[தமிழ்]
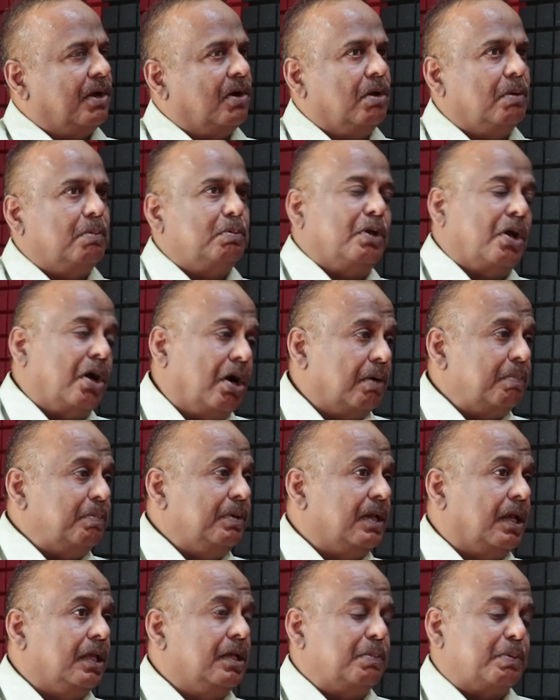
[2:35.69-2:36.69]
ஹாபி ஹாபி
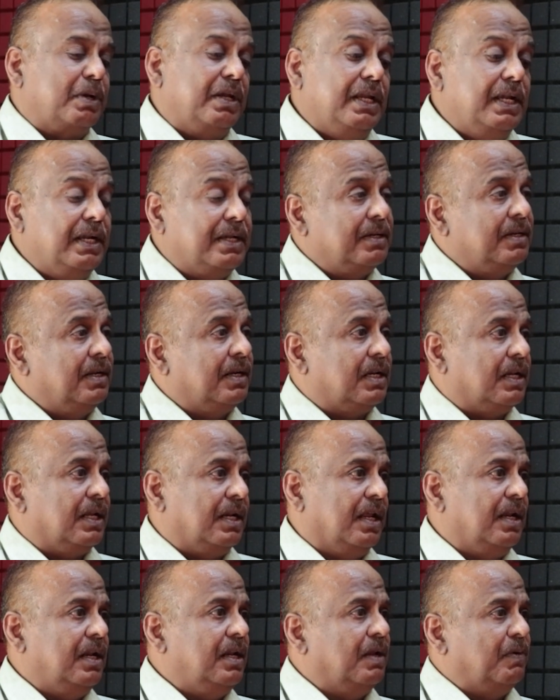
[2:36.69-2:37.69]
அதுக்கப்புறம்
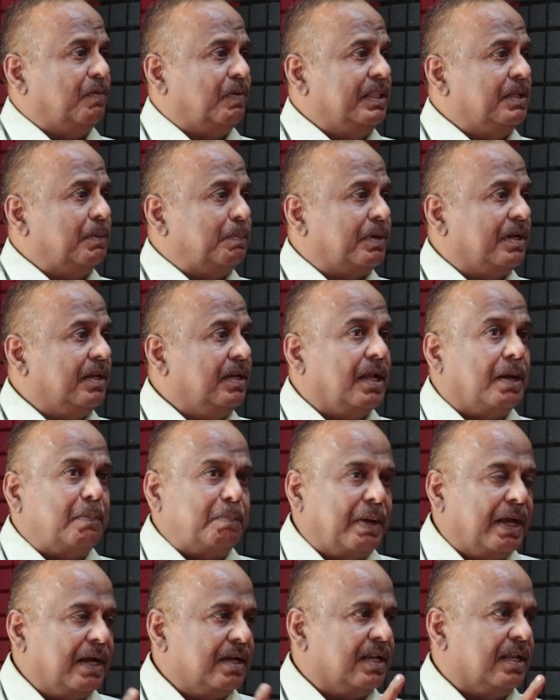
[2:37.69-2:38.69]
இன்டர்நெட்லாம் நல்லா வந்த பிறகு
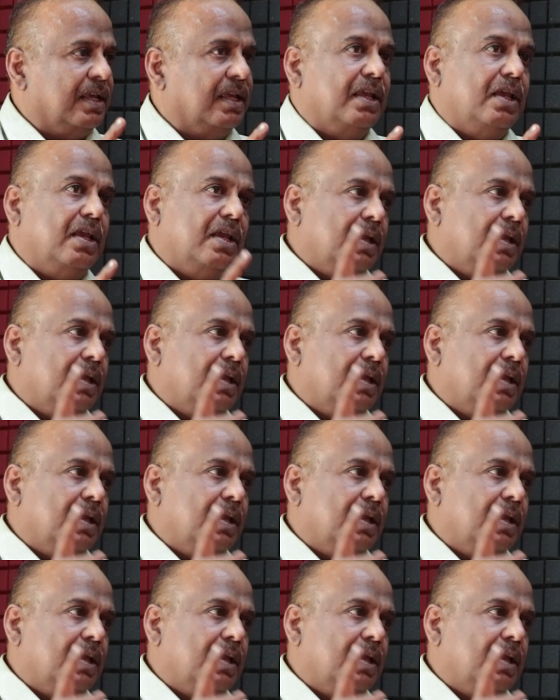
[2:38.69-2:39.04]
நான் பார்க்குறேன்